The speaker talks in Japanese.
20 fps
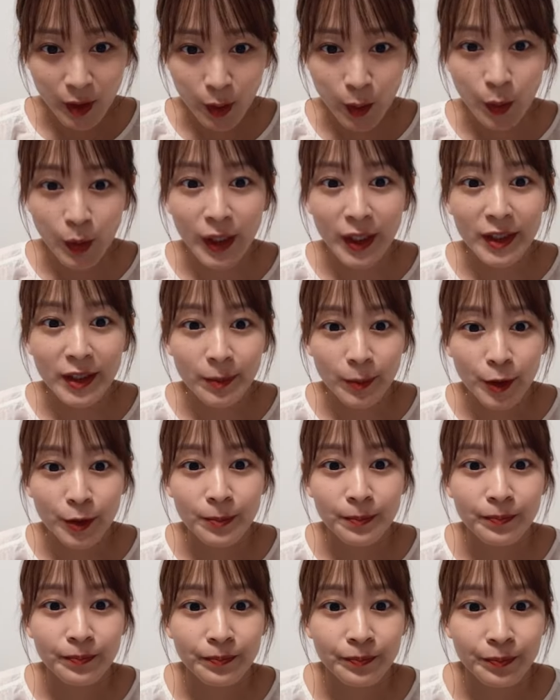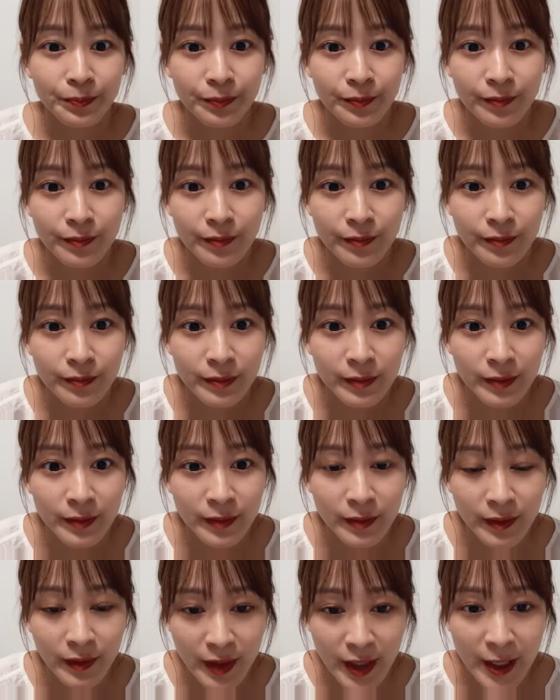他でも
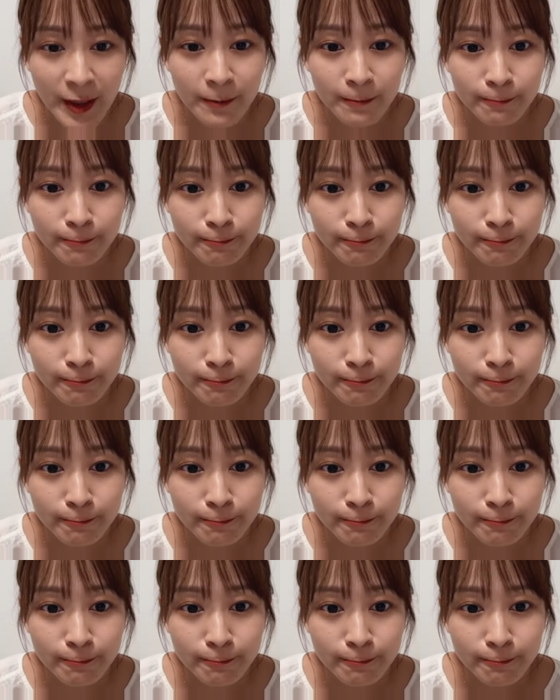ね